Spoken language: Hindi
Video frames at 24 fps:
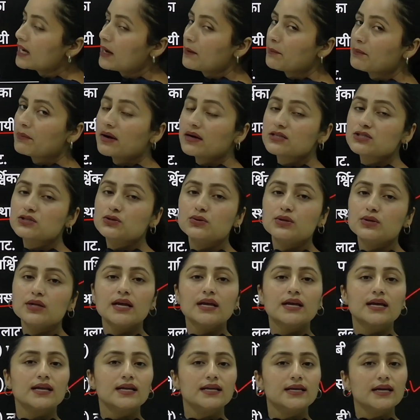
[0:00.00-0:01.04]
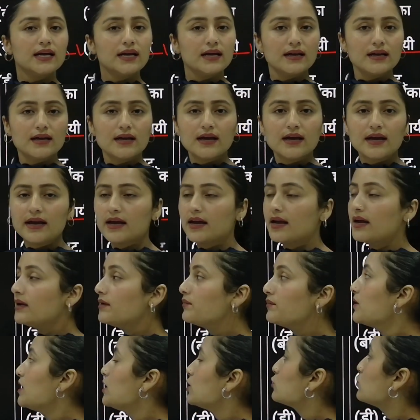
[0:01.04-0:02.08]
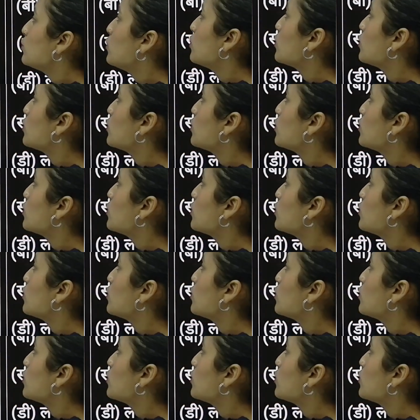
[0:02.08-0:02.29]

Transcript: आपका सुनने के लिए है तो और